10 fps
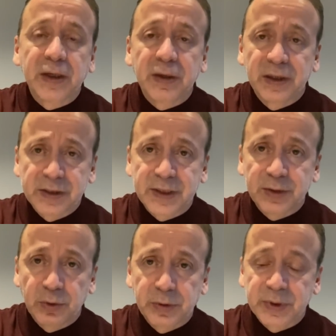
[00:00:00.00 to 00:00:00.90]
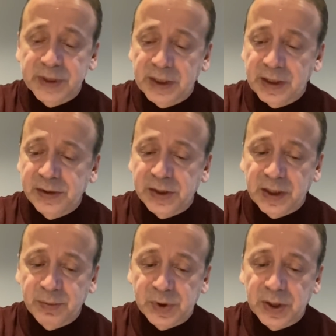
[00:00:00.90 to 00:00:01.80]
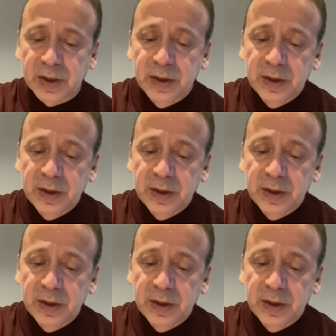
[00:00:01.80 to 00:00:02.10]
Galatasaray'da oynamasına engel çıkarmayacak.